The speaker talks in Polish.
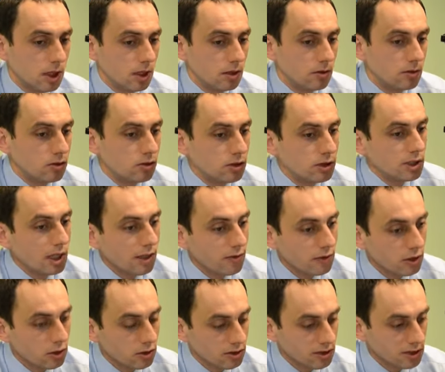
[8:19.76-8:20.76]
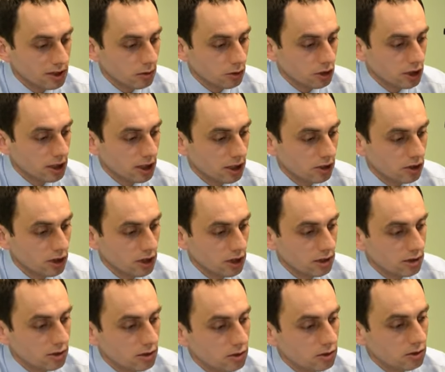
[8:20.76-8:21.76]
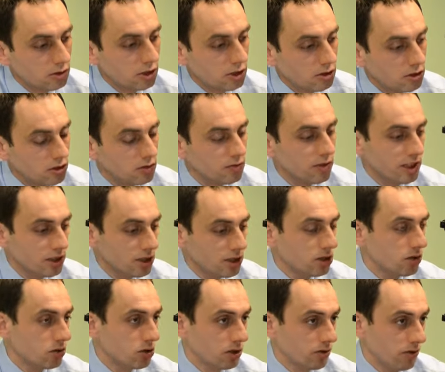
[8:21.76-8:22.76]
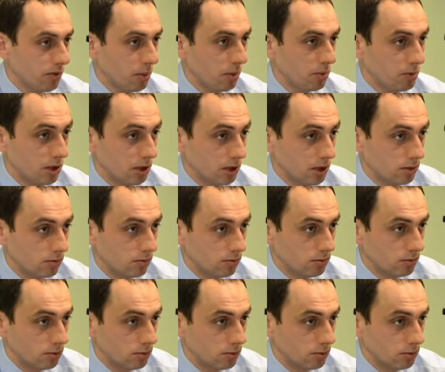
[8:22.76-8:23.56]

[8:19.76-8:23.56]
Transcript: Y, znaczy ja wychodzę z założenia, że, że ważne są żywe pomniki.